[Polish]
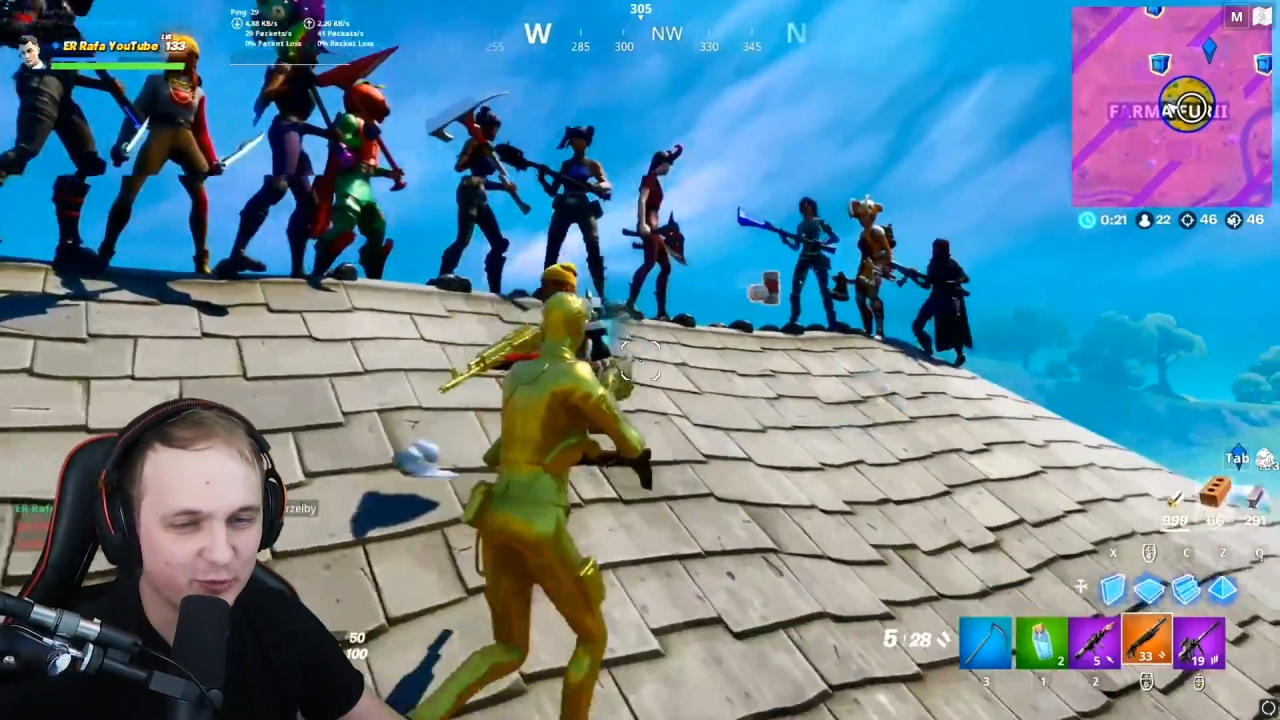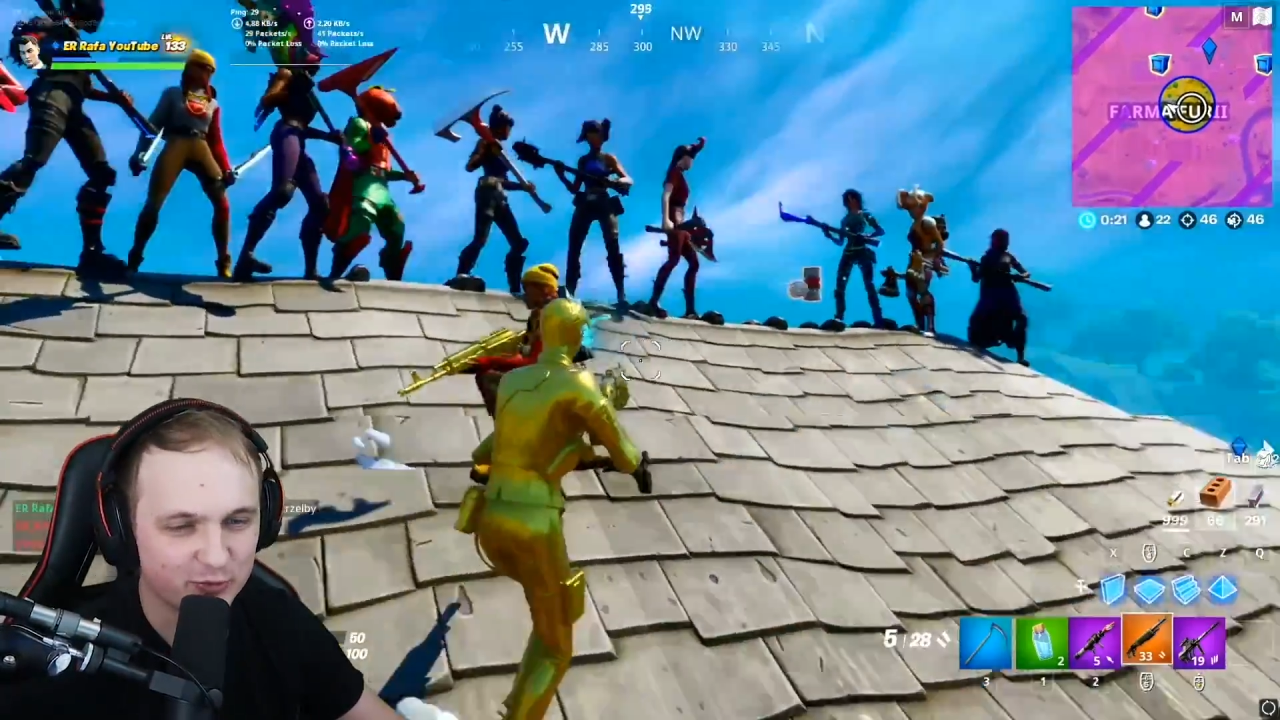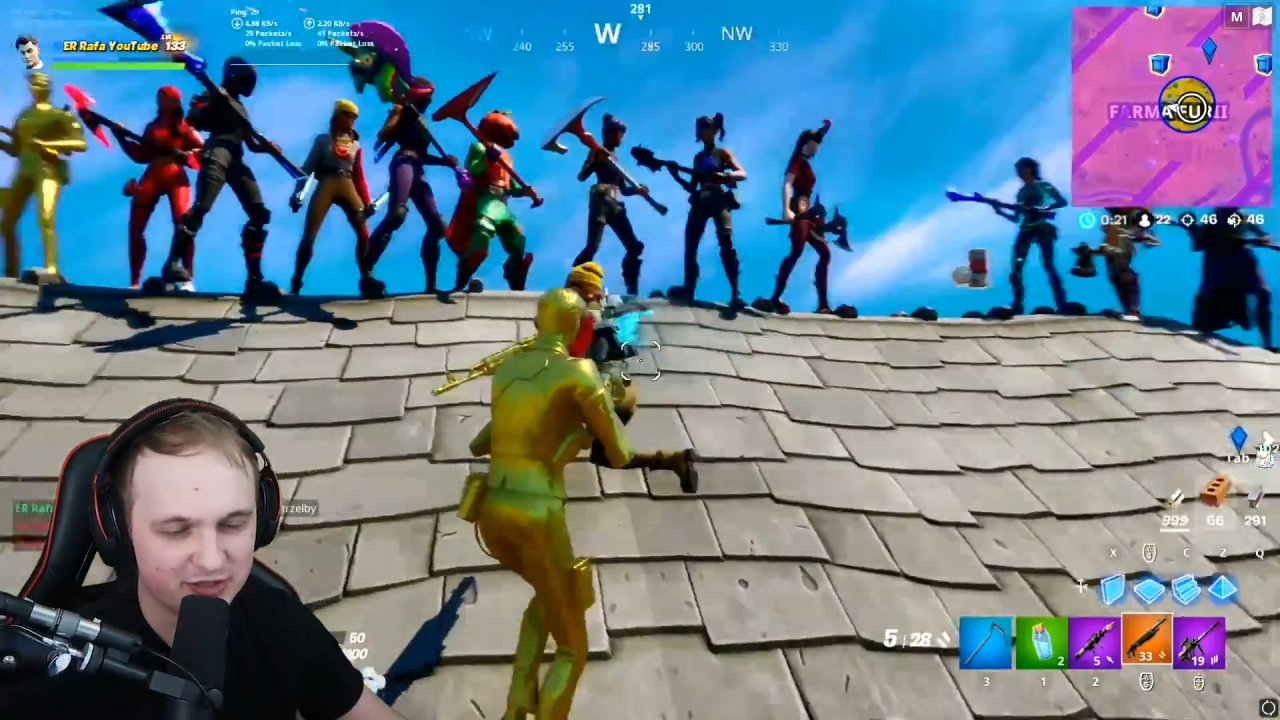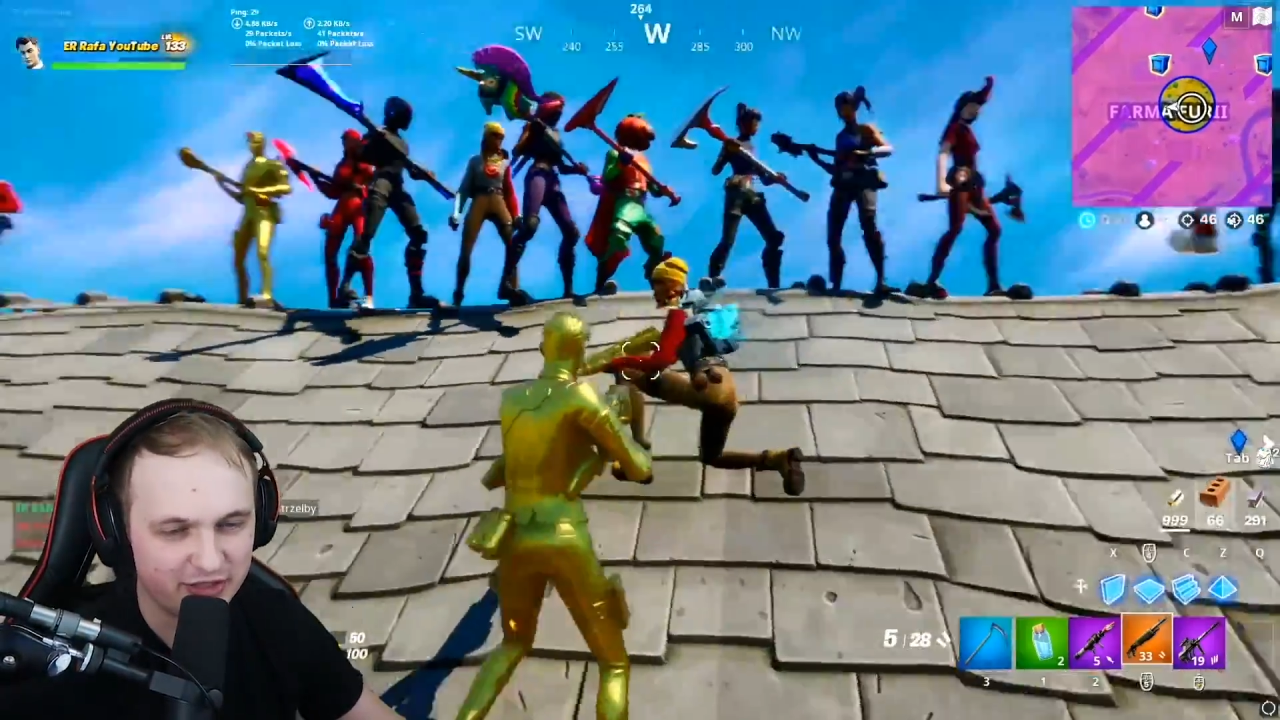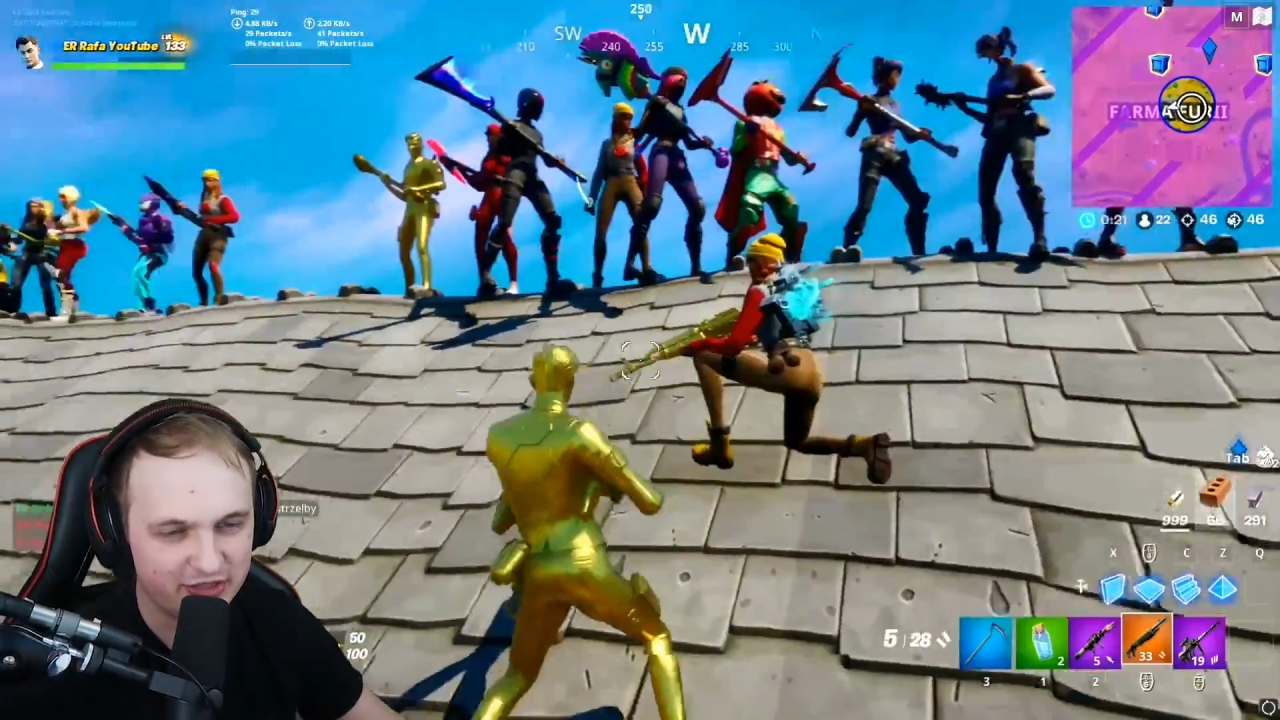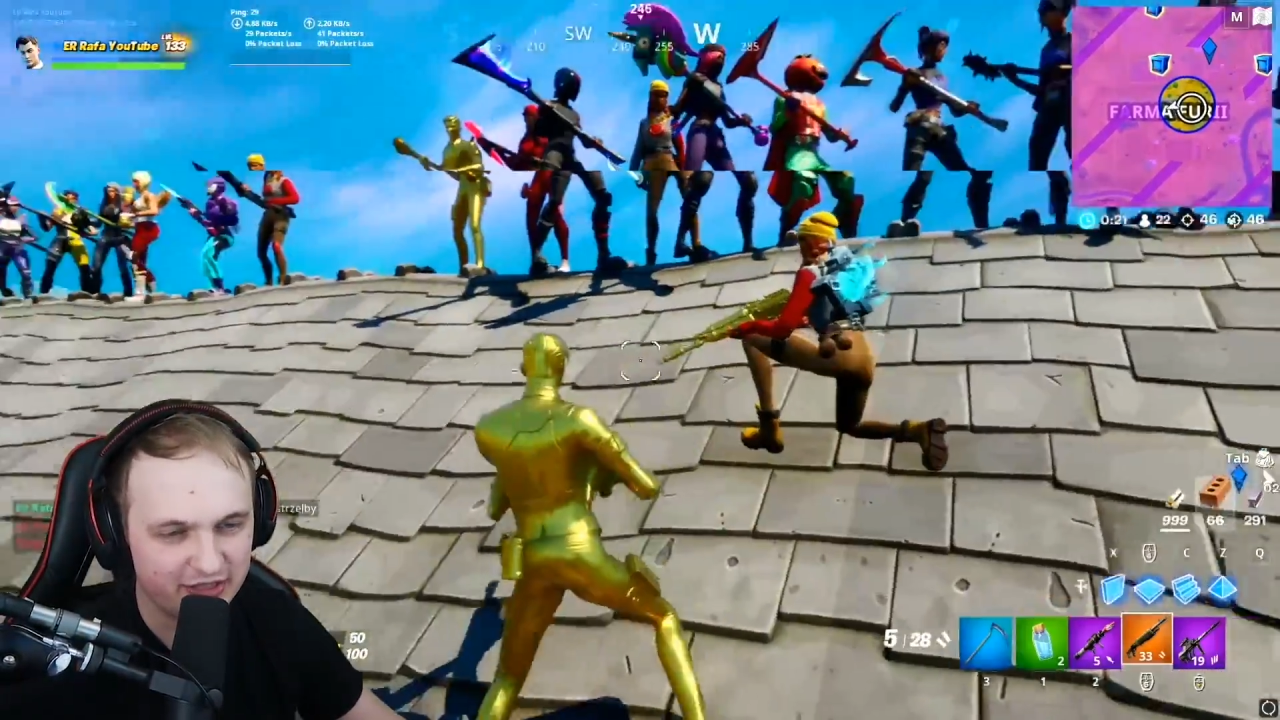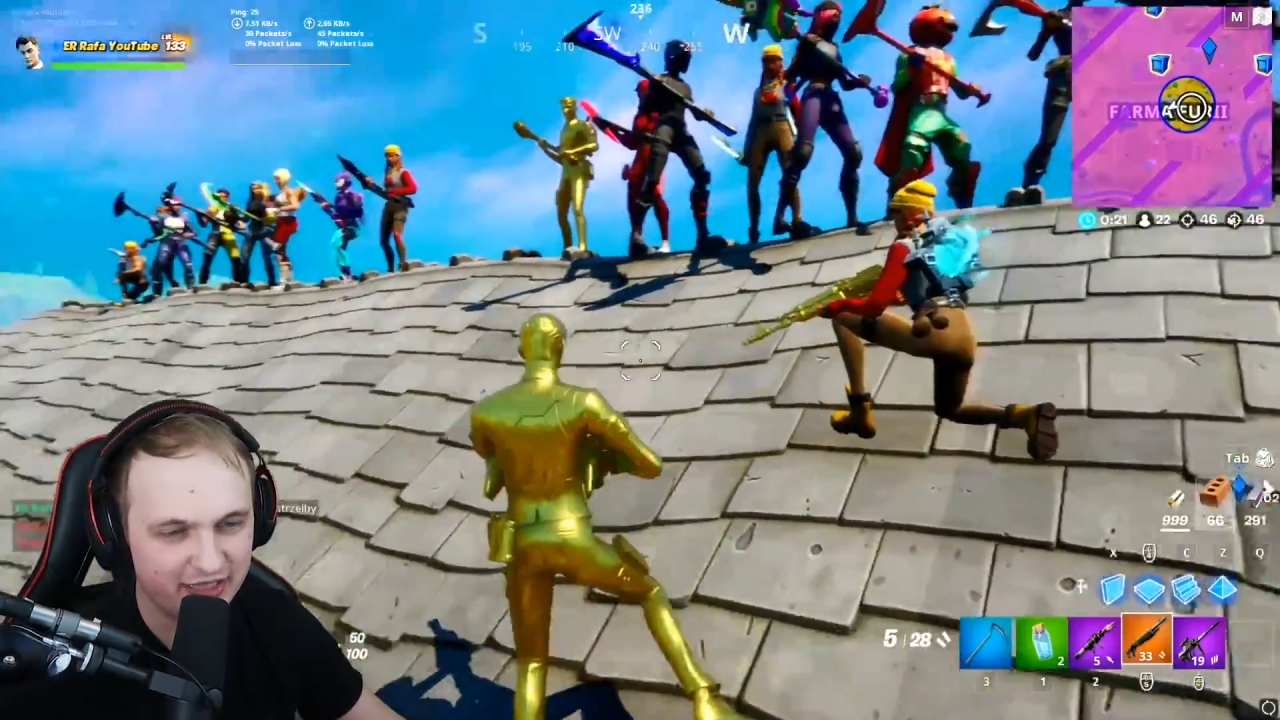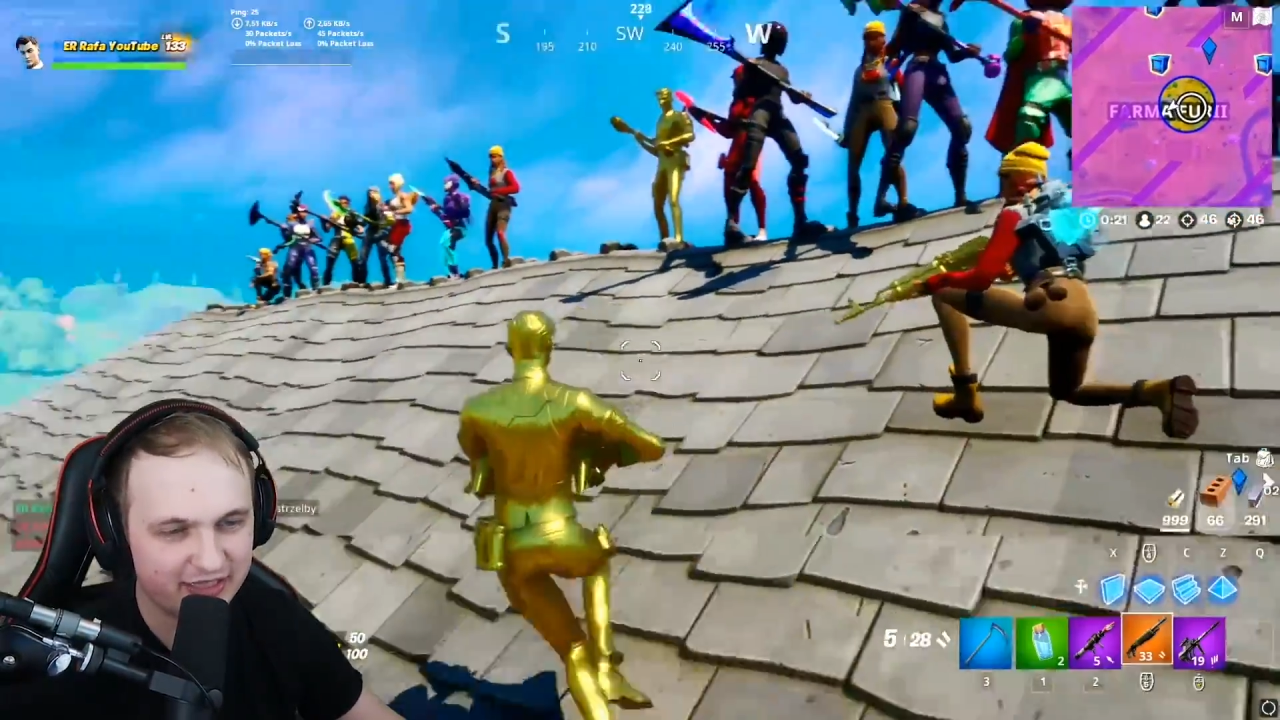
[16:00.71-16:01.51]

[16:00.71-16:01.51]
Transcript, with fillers: to kucnijcie.